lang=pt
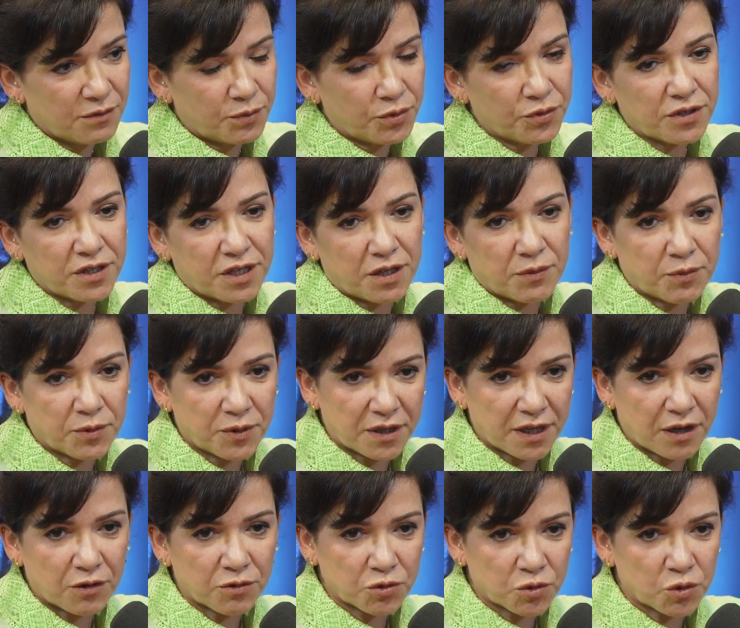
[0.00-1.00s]
Por quê?
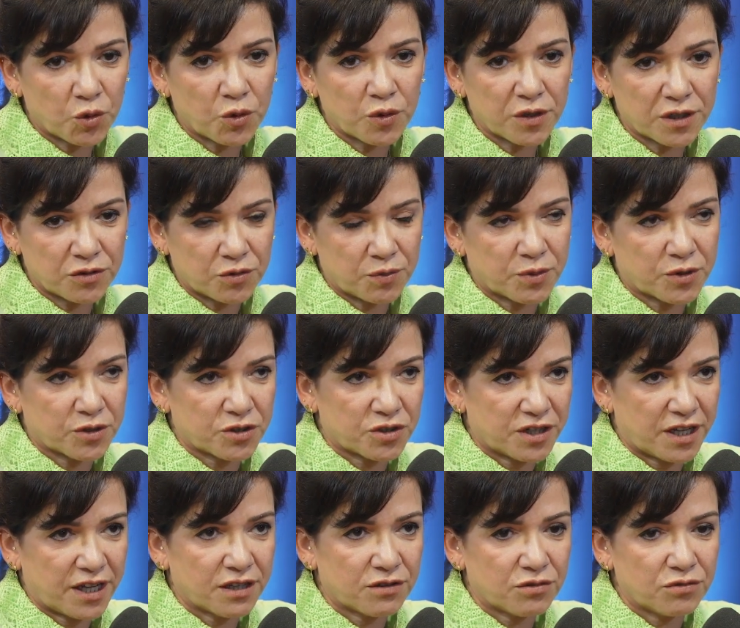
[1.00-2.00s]
Porque a autora do
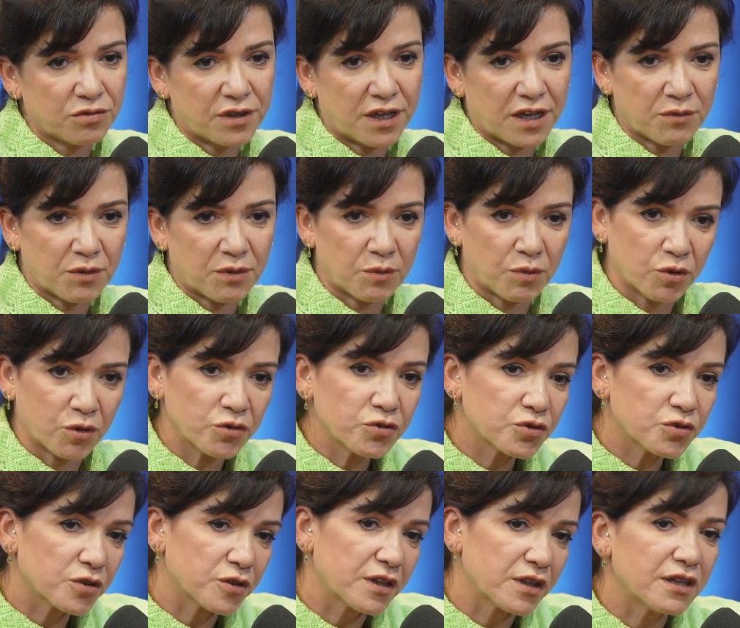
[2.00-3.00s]
projeto era uma
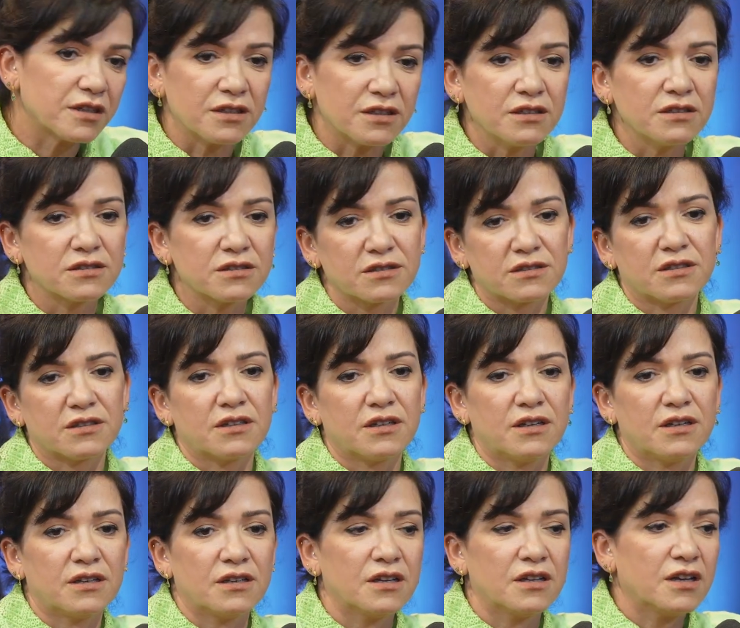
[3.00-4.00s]
bolsonarista,
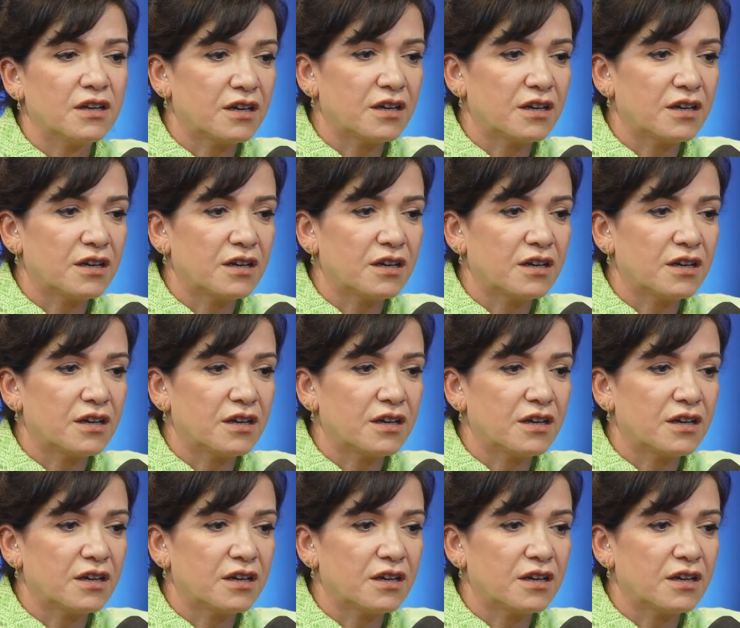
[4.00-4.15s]
né?